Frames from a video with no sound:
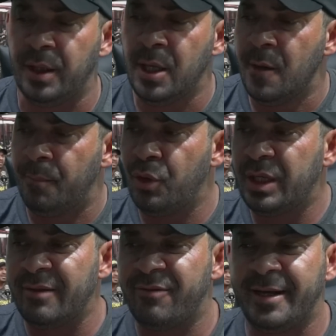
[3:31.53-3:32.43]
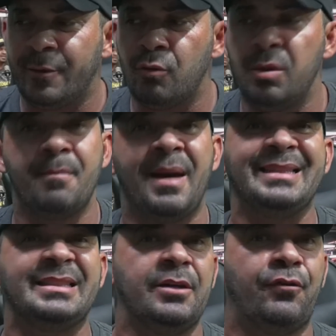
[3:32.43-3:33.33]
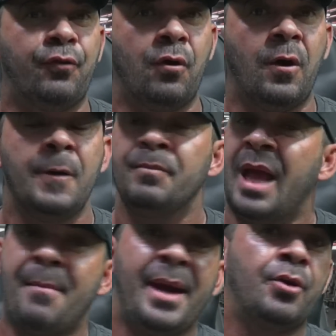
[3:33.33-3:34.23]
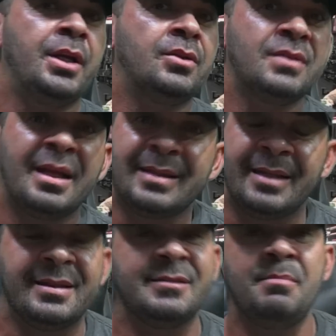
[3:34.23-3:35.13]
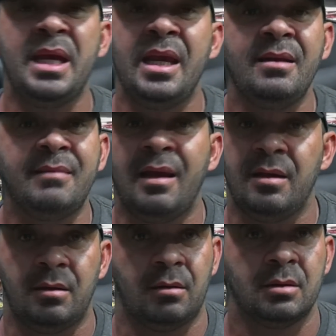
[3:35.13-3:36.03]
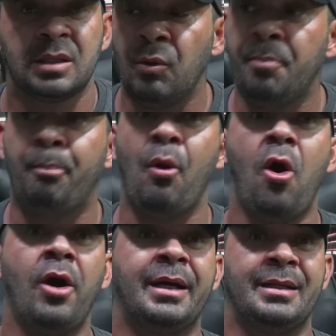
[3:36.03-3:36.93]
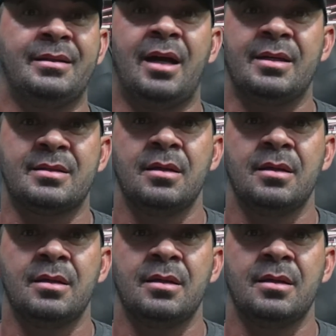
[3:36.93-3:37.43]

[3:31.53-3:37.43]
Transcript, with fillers: porque vai comer, mas se for, a maioria dos atletas mentem, são hipócritas.